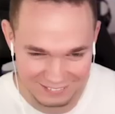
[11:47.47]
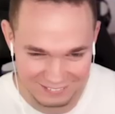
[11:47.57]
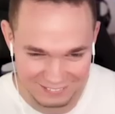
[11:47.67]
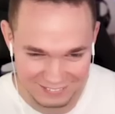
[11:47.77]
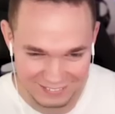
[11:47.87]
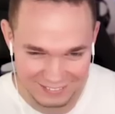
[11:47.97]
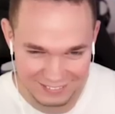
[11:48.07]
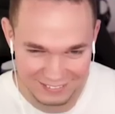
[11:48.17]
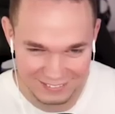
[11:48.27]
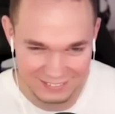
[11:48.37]

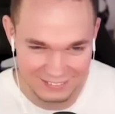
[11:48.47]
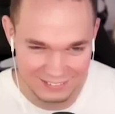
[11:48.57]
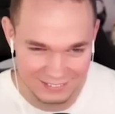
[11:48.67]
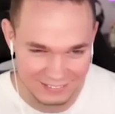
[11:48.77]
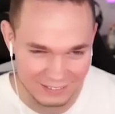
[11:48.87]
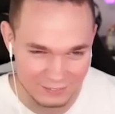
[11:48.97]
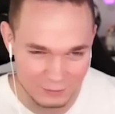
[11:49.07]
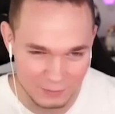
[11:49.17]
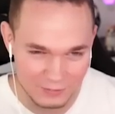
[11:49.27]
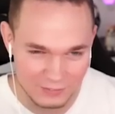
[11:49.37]
So, denn
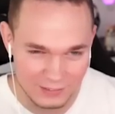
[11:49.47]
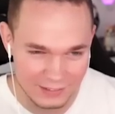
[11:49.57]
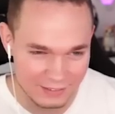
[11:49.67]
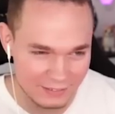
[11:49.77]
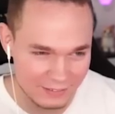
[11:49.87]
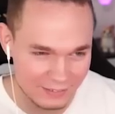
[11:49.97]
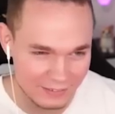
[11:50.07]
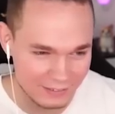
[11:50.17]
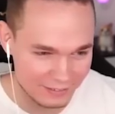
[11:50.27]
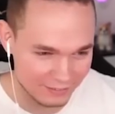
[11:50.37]
du bist hier
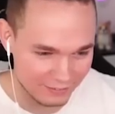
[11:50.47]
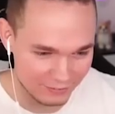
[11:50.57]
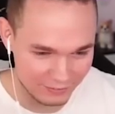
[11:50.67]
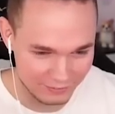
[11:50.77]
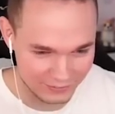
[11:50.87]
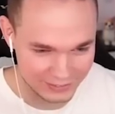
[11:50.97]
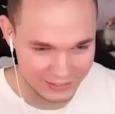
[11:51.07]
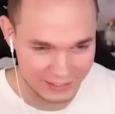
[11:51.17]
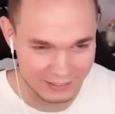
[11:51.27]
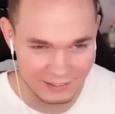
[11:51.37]

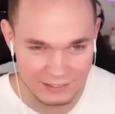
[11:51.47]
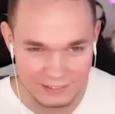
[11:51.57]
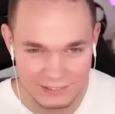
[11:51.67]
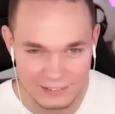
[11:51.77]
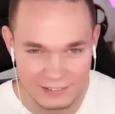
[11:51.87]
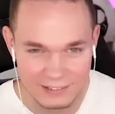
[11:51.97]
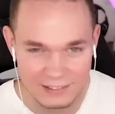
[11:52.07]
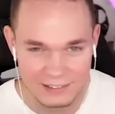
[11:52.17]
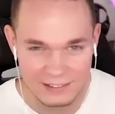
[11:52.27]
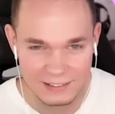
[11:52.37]
höchstwahrscheinlich
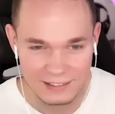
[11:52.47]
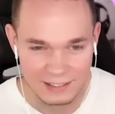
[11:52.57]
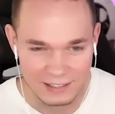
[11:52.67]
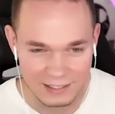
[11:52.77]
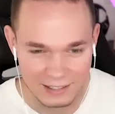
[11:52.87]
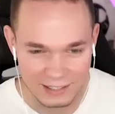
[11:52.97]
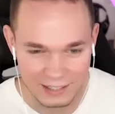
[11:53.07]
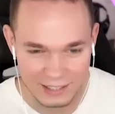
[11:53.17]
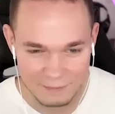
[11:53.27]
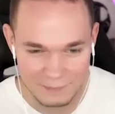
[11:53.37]

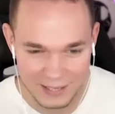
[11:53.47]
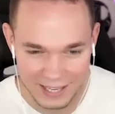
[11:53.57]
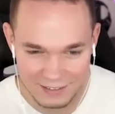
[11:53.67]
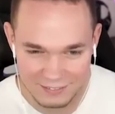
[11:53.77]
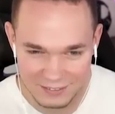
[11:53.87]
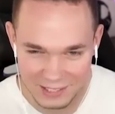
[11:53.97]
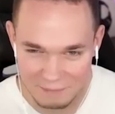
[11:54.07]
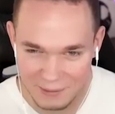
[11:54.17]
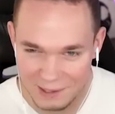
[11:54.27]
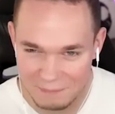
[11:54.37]
am Ende der
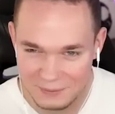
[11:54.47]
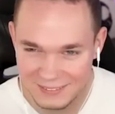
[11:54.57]
Map,